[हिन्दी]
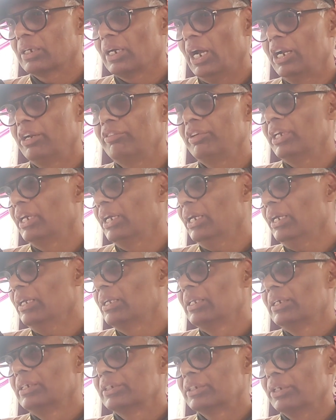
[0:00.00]
खांडवी है
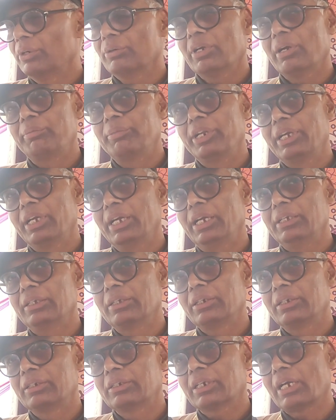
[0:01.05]
सेव खमणी
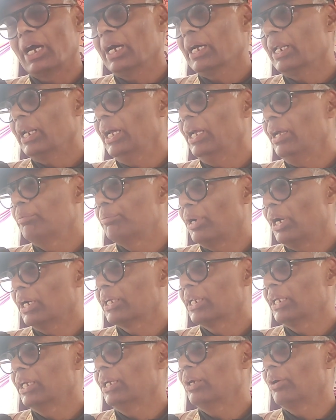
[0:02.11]
है खाकरा है
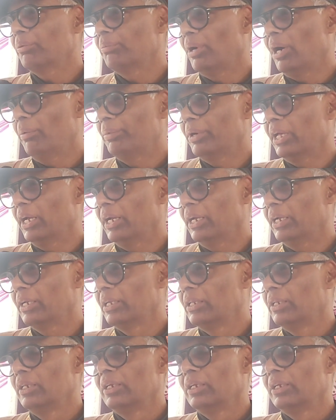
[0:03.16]
भाखरी है और फाफड़ा है